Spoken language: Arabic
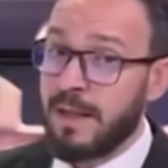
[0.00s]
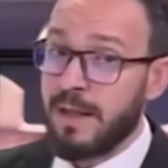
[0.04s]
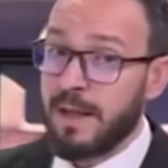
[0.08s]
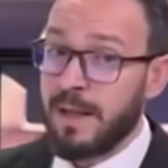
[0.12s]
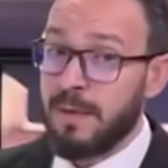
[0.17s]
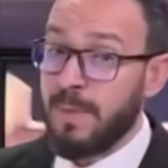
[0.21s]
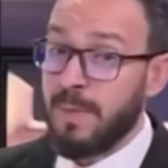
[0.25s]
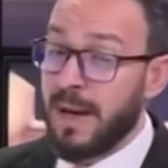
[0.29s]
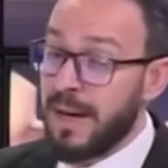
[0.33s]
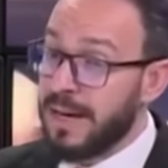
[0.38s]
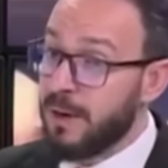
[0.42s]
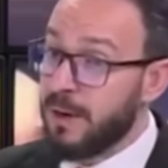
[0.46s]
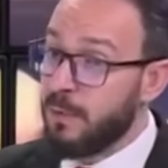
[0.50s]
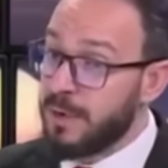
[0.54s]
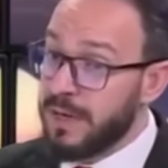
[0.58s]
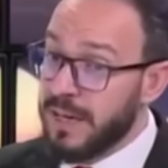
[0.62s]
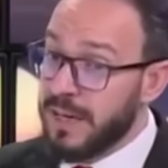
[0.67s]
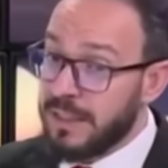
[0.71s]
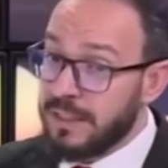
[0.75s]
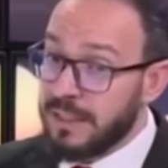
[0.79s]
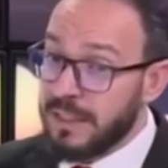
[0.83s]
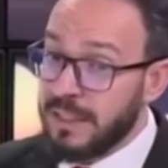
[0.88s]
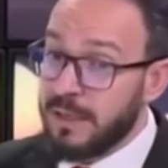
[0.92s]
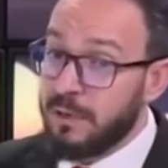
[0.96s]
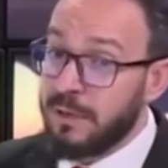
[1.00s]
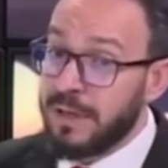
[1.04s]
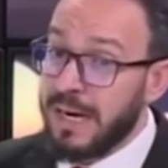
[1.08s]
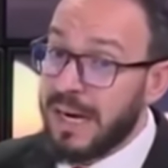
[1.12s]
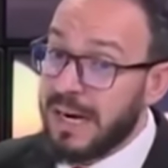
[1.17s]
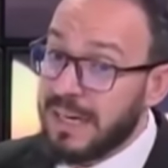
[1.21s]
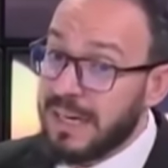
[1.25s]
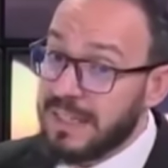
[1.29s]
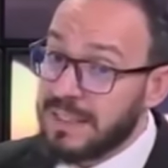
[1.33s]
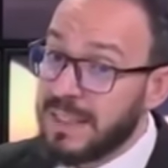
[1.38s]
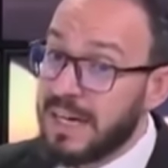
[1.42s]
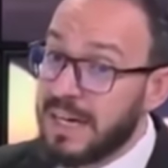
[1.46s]
آه، معنوياته
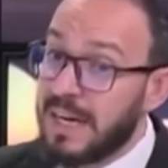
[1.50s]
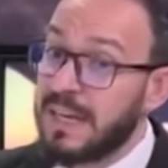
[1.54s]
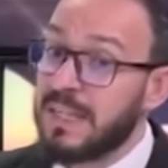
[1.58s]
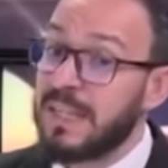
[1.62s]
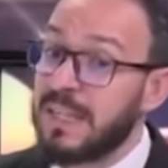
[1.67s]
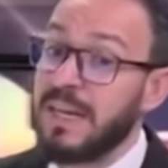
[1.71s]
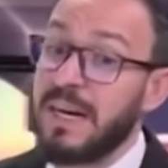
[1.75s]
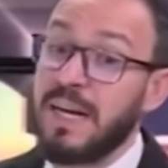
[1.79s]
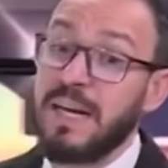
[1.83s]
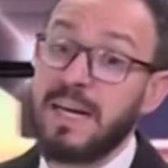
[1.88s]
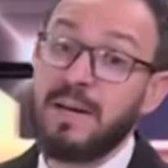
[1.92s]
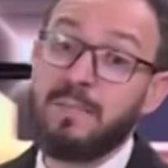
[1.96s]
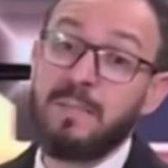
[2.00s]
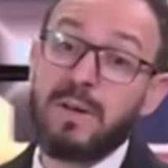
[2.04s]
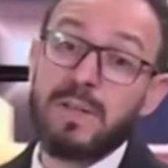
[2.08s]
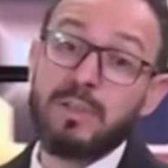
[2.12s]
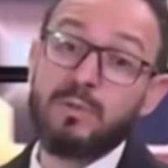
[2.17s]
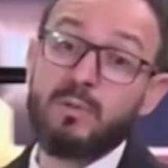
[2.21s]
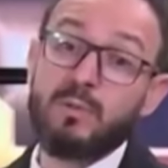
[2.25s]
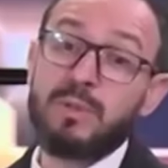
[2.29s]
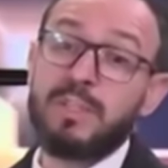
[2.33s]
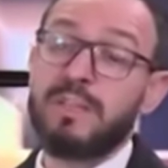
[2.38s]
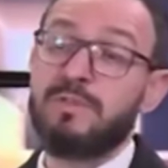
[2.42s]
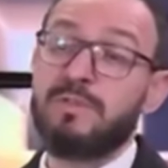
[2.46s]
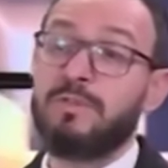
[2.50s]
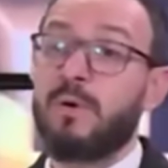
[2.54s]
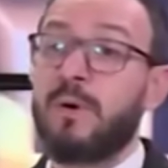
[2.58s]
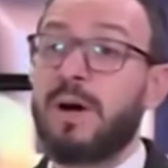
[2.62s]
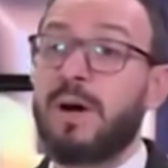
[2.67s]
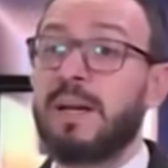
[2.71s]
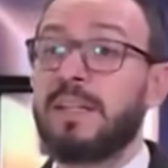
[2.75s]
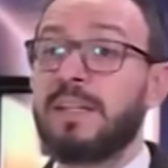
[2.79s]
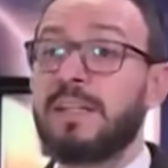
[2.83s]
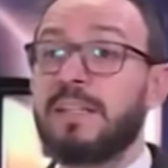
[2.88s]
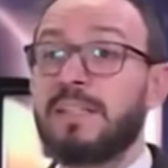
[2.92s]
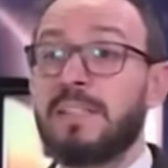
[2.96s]
وانعكس ايضا على مردوده
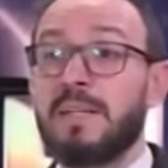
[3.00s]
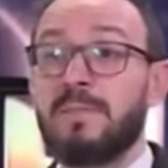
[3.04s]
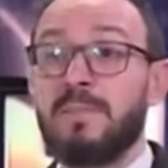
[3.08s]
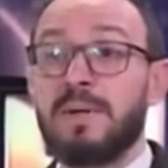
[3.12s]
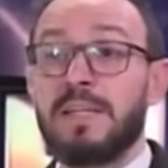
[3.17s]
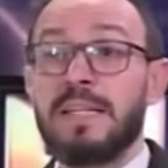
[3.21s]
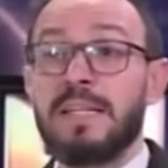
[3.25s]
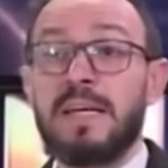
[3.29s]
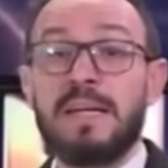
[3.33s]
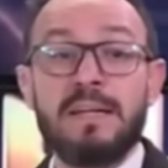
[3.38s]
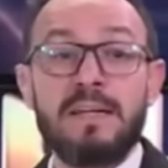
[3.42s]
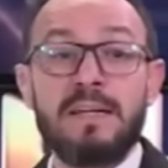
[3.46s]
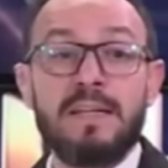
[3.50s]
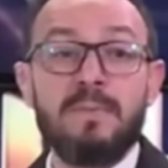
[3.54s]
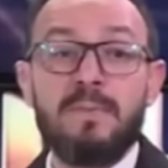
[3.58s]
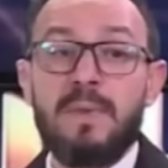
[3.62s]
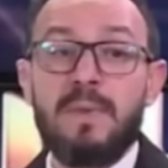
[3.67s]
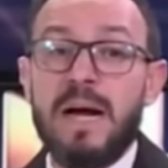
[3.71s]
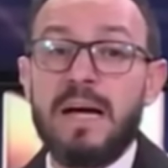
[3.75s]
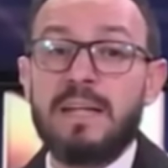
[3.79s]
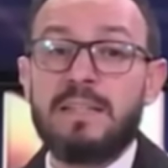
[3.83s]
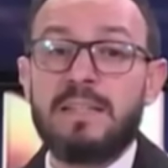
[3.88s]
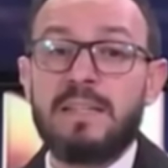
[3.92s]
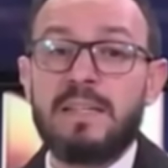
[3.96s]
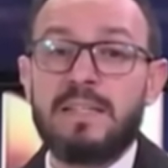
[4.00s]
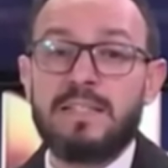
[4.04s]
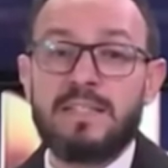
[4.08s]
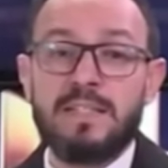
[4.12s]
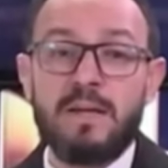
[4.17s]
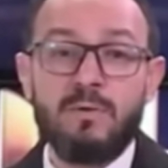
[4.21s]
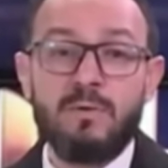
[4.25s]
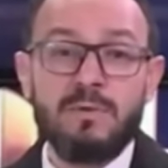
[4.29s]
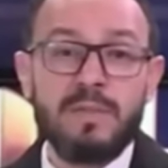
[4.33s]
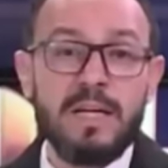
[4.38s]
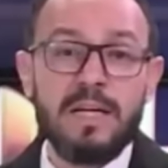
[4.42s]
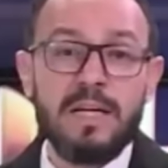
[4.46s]
فوق ارضيه الميدان لما عاد الى
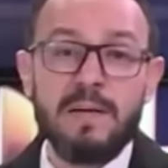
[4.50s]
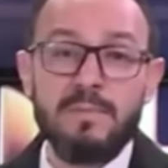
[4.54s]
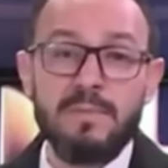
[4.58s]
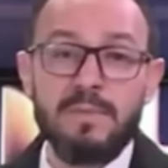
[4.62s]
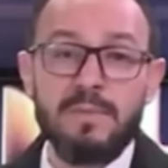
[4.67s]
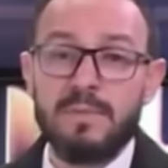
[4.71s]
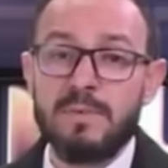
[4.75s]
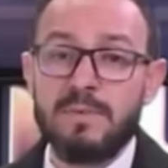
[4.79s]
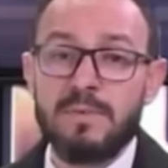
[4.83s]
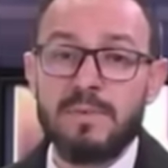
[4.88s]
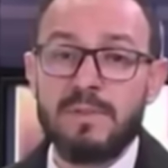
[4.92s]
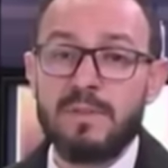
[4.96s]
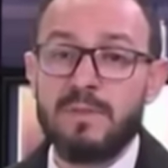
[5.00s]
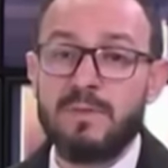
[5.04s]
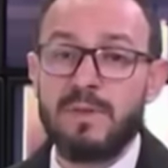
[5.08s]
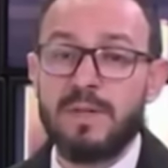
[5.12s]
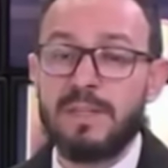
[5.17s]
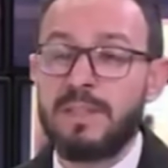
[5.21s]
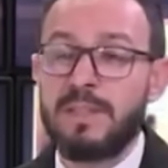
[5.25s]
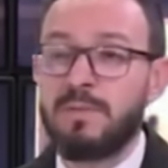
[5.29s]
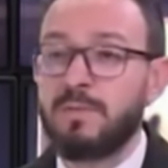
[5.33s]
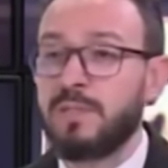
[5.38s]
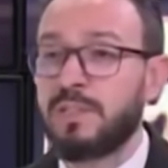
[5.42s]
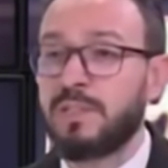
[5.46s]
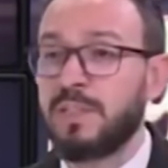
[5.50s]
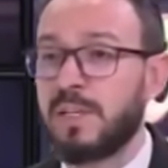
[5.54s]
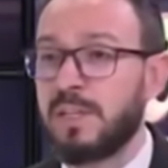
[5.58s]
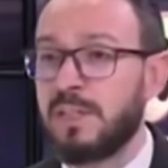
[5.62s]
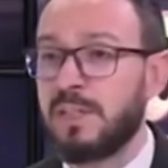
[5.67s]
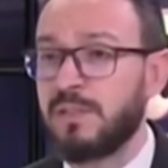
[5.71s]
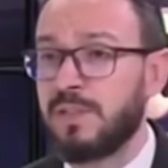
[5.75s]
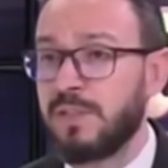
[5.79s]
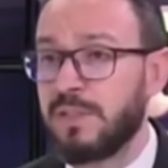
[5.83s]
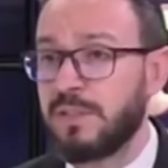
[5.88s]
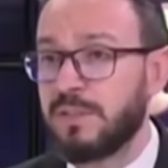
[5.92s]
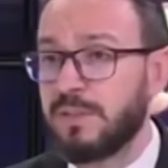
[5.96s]
السعوديه لم يؤدي
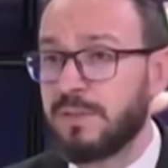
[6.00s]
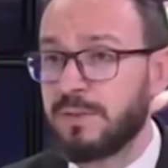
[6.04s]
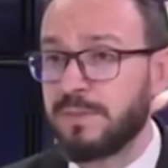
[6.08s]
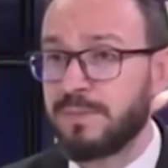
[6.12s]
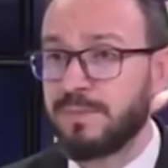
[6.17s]
بالشكل الجيد